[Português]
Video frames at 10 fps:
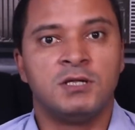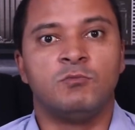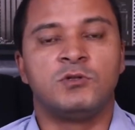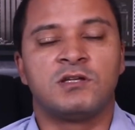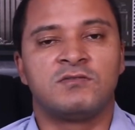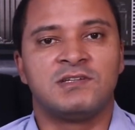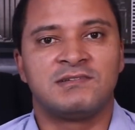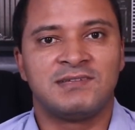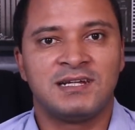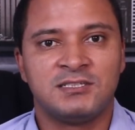muitas
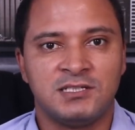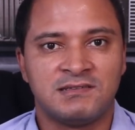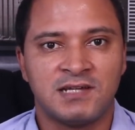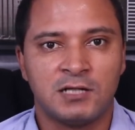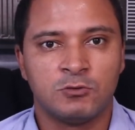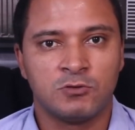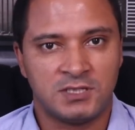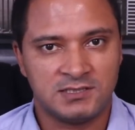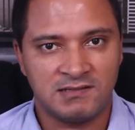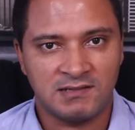vezes negligenciado
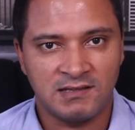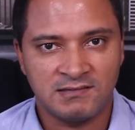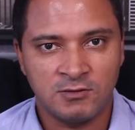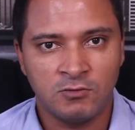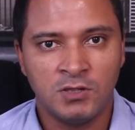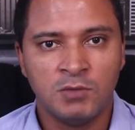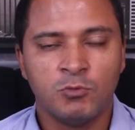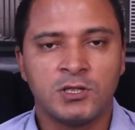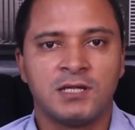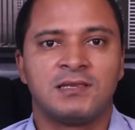durante a instalação,
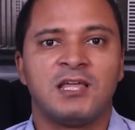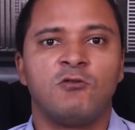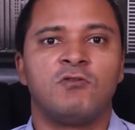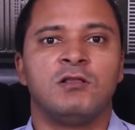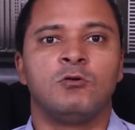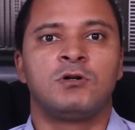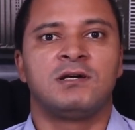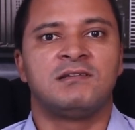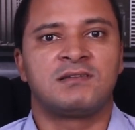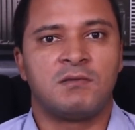porque tem um valor
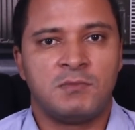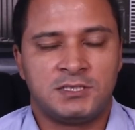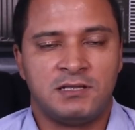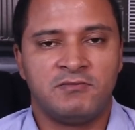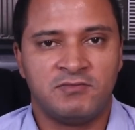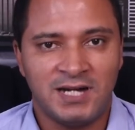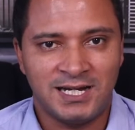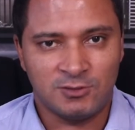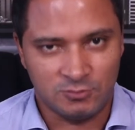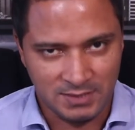extremamente
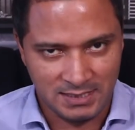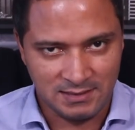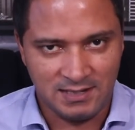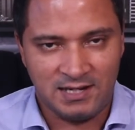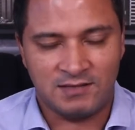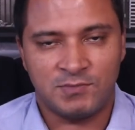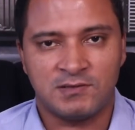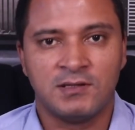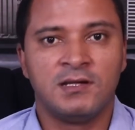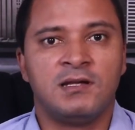elevado, entre aspas.